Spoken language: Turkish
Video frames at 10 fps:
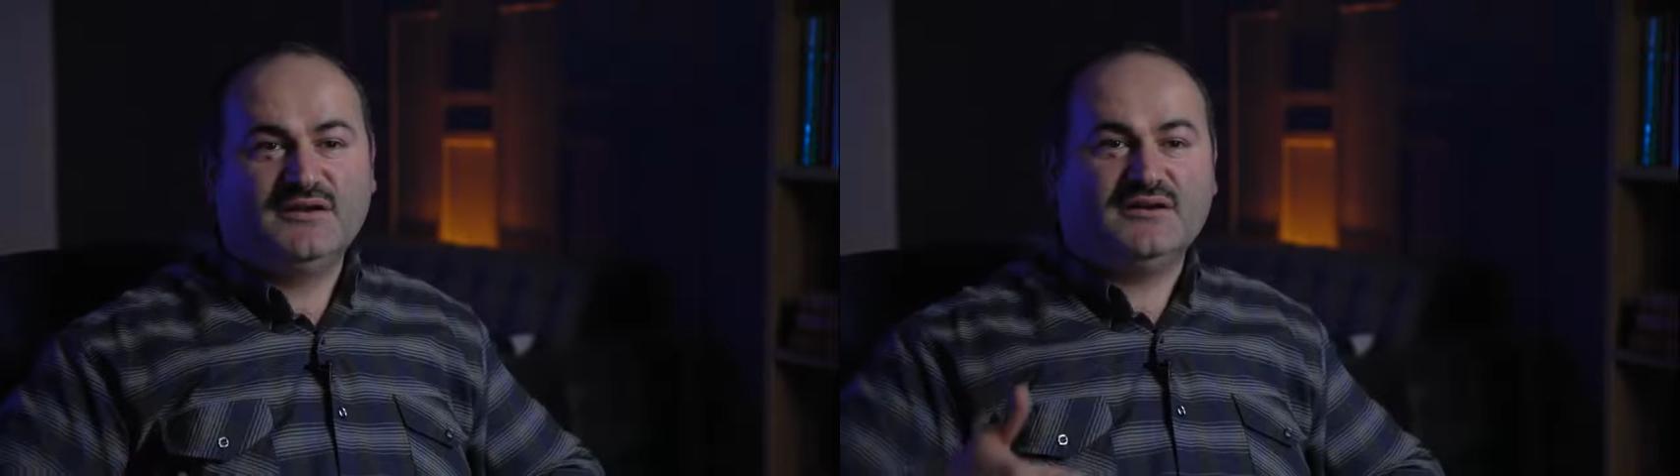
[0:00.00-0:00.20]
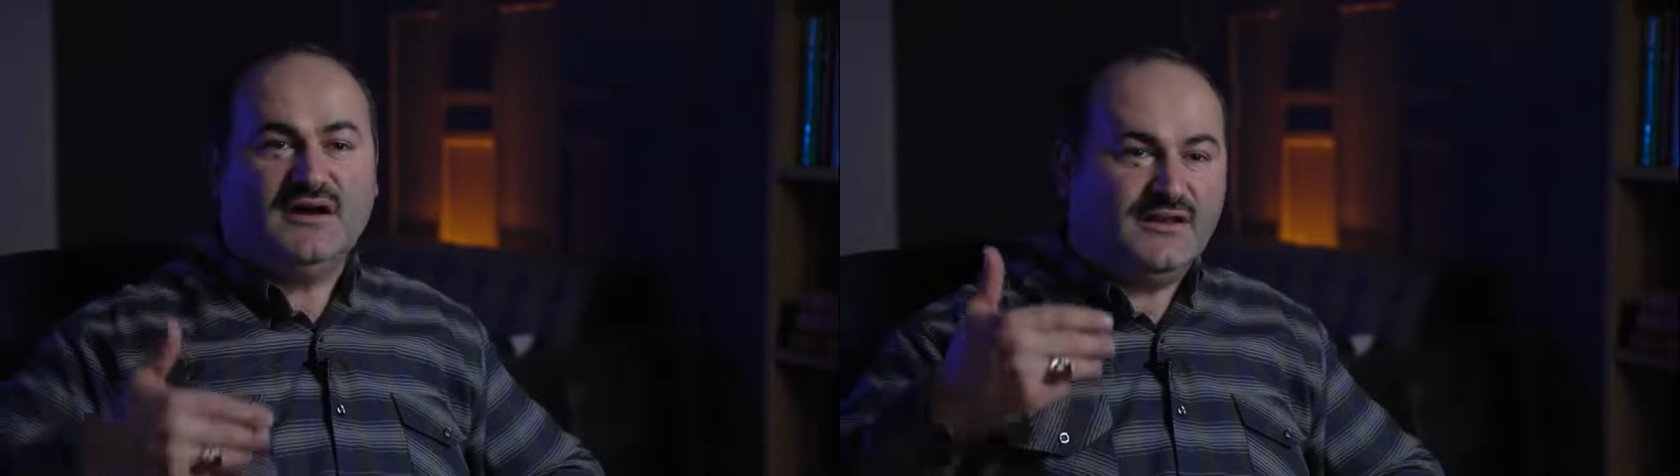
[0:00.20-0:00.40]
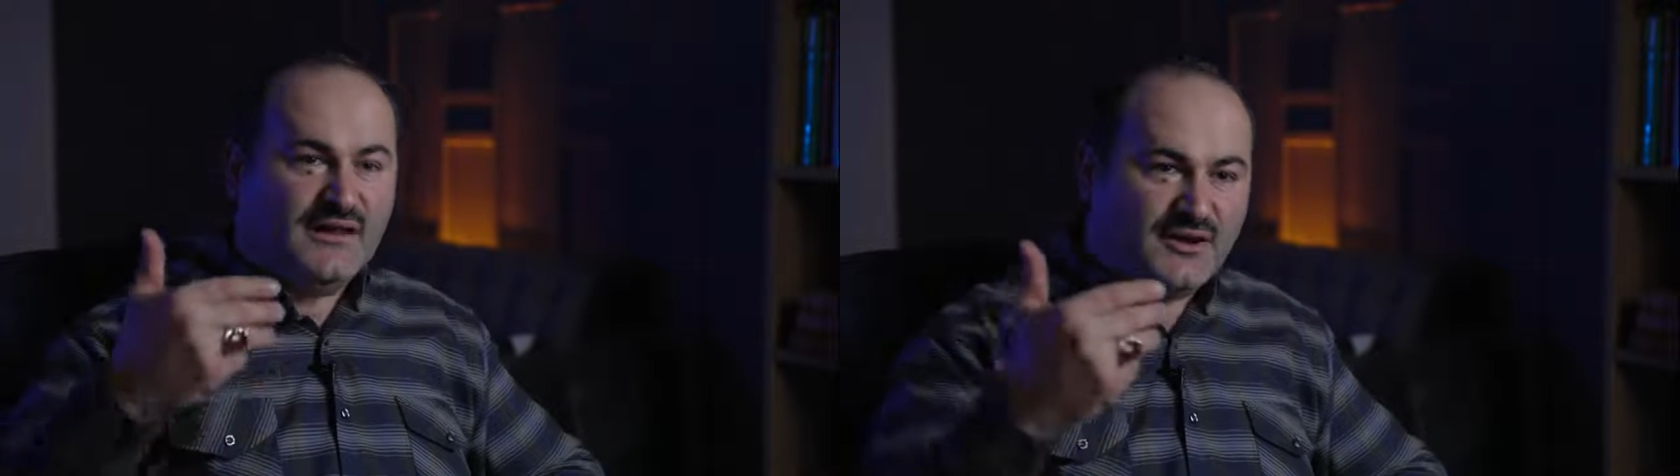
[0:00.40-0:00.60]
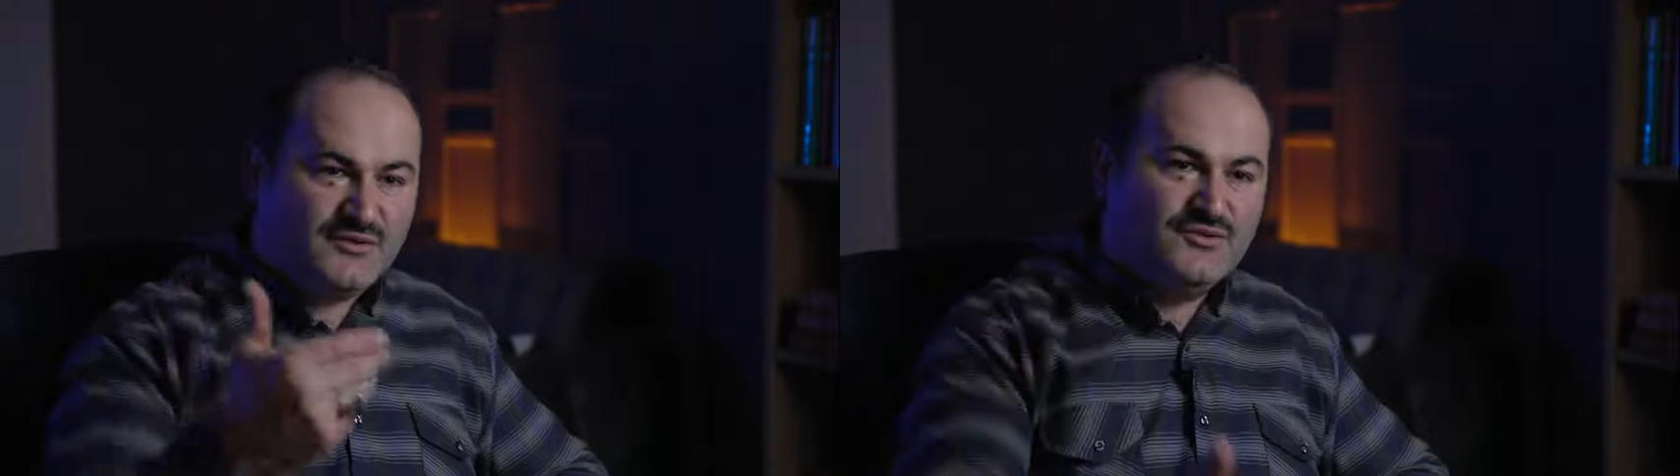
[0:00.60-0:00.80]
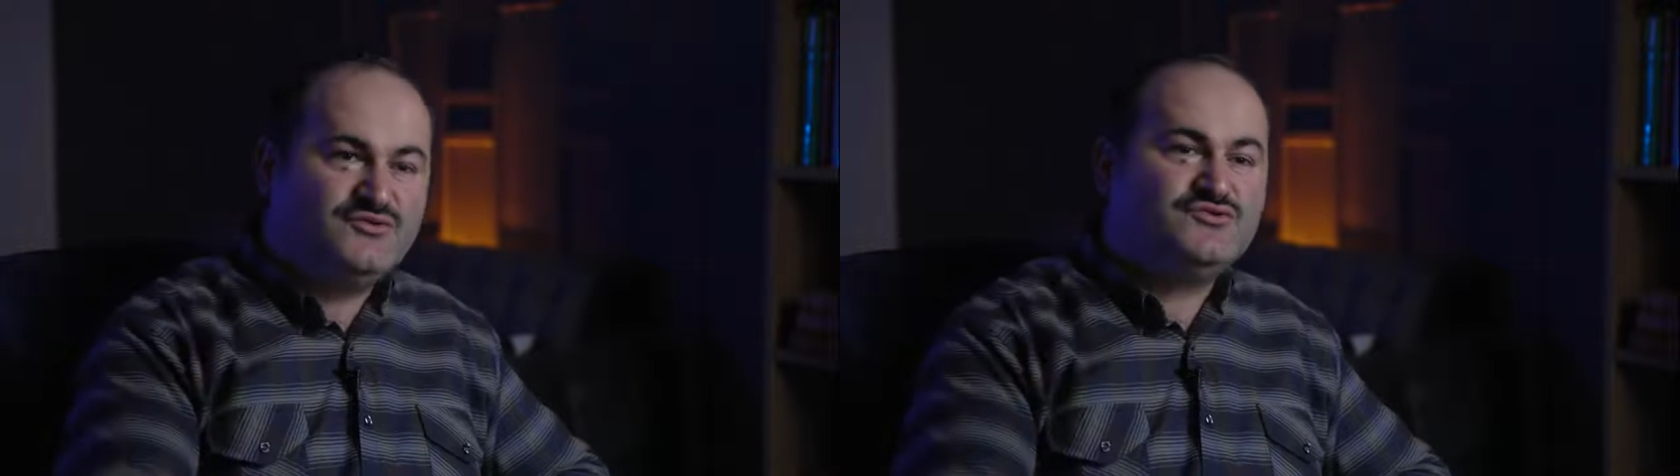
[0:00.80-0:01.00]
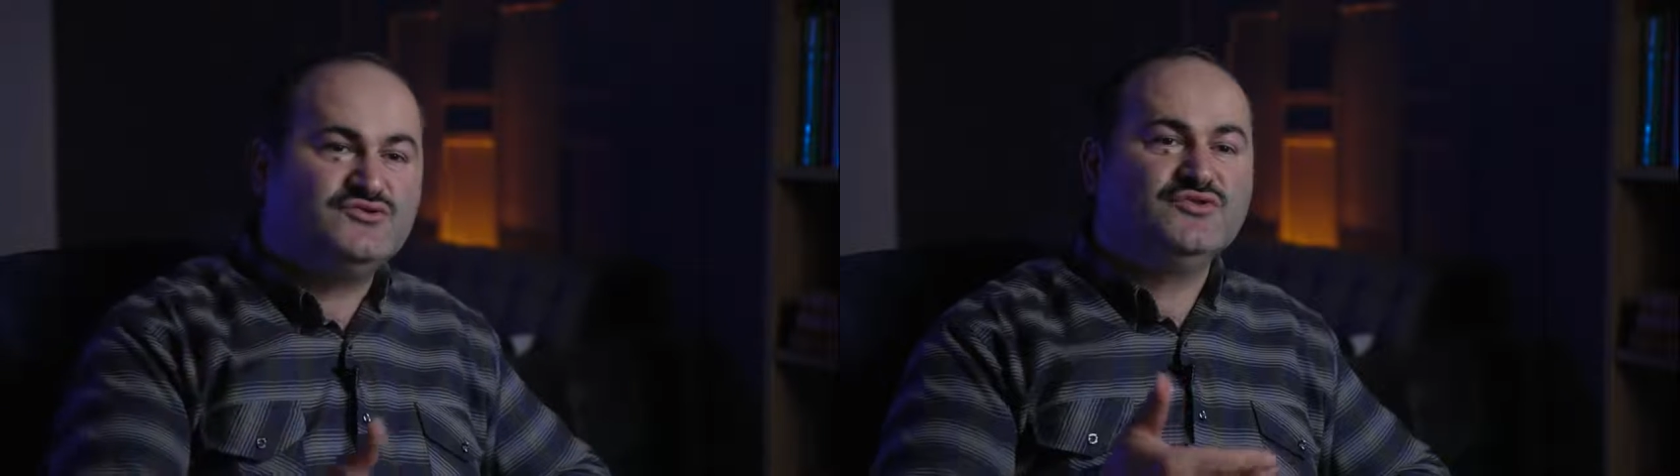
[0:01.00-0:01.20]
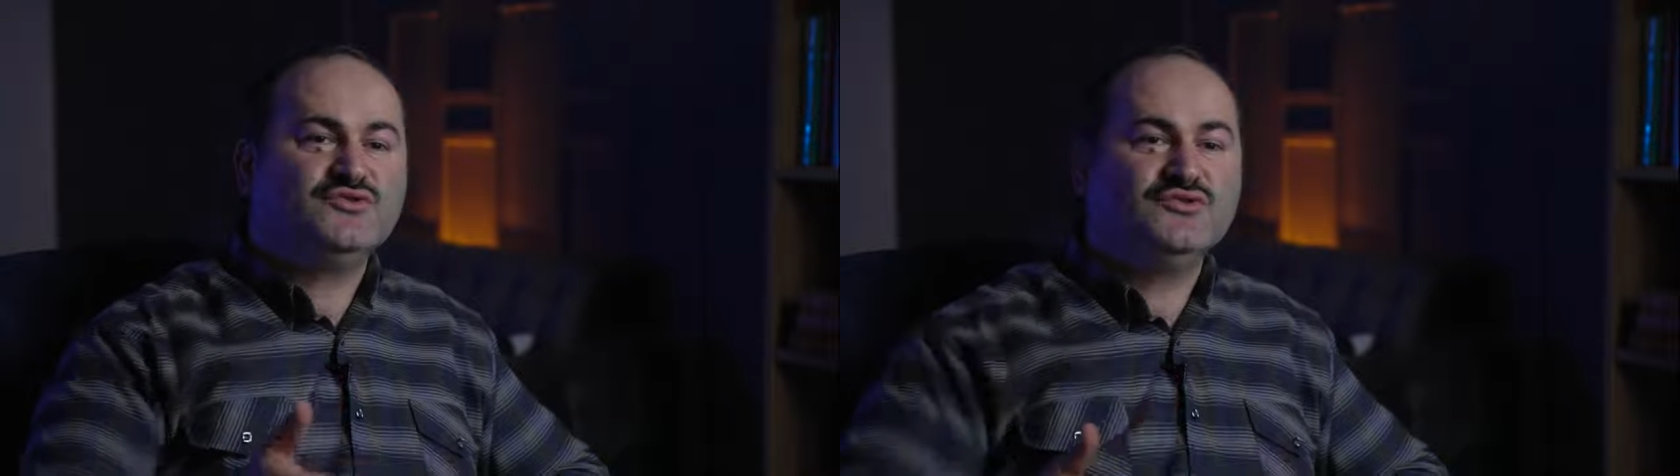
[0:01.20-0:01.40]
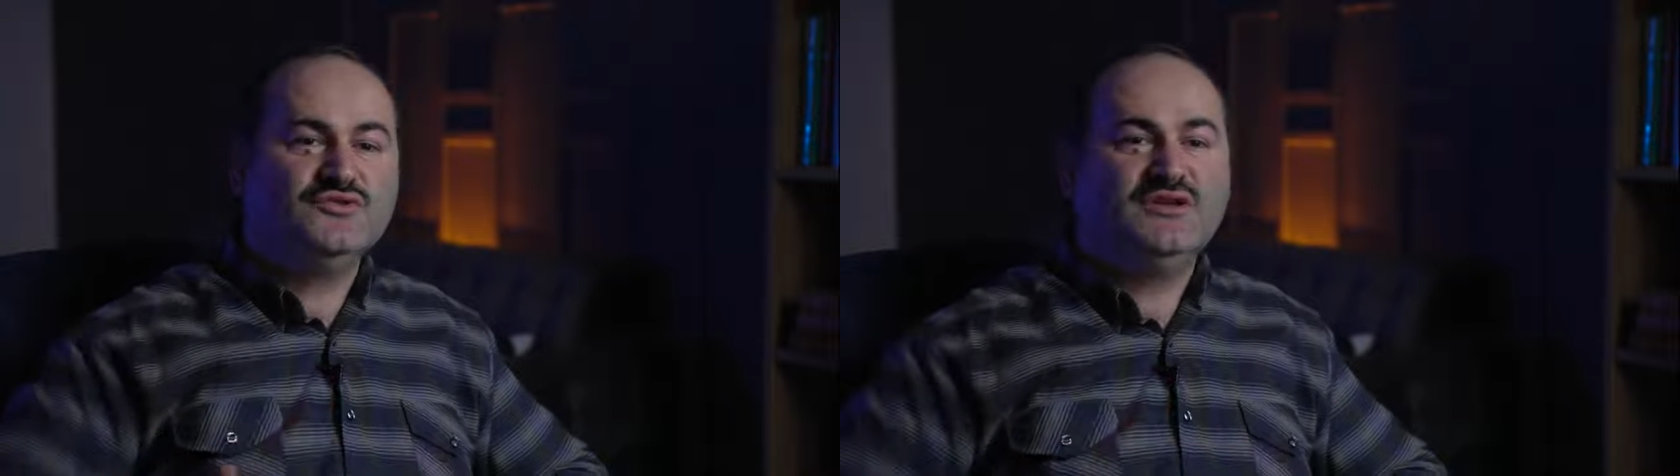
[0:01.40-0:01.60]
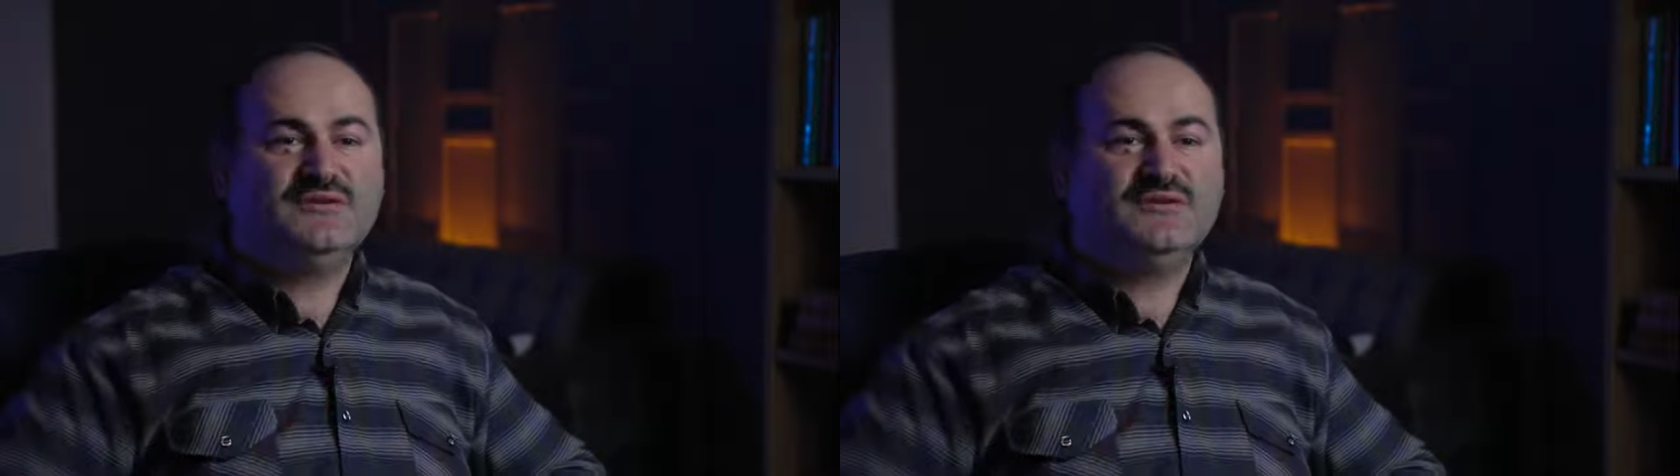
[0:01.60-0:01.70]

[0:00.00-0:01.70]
bir kader düsturunu